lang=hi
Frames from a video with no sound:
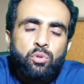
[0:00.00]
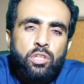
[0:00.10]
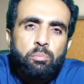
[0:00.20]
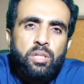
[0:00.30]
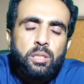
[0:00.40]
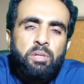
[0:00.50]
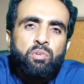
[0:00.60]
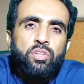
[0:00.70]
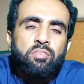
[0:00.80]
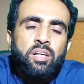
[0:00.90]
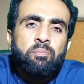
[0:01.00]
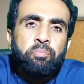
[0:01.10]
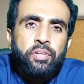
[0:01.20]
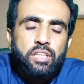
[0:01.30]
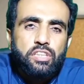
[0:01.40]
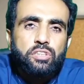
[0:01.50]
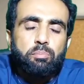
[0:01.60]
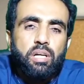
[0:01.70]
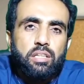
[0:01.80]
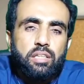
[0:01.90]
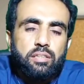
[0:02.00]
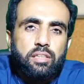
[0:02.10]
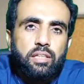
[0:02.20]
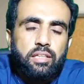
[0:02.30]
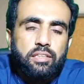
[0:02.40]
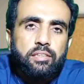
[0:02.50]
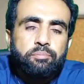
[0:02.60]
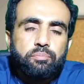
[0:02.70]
उतनी मरतबा वो दवा इस्तेमाल करते रहेंगे